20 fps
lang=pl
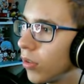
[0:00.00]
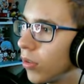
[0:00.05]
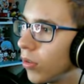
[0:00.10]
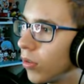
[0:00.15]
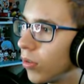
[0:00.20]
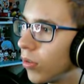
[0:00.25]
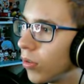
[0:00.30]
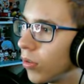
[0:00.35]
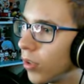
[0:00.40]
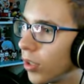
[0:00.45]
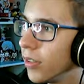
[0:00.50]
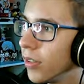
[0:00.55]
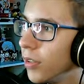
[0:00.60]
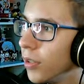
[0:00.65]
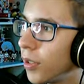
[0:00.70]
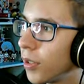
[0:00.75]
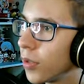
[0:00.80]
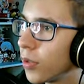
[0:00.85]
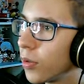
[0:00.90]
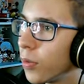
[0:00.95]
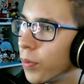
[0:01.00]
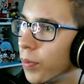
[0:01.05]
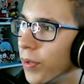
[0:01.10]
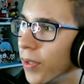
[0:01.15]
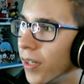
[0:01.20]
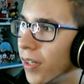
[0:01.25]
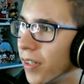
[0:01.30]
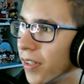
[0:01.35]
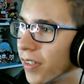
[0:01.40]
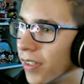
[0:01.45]
O, jak, jak to
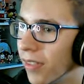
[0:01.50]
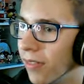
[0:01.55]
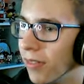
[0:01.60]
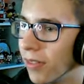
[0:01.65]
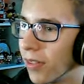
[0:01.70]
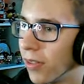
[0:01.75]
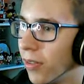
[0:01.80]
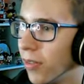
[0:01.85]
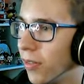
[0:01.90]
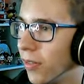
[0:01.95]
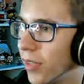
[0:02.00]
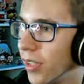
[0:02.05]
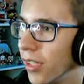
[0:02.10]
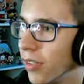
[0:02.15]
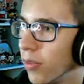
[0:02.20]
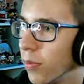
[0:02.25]
pięknie wygląda.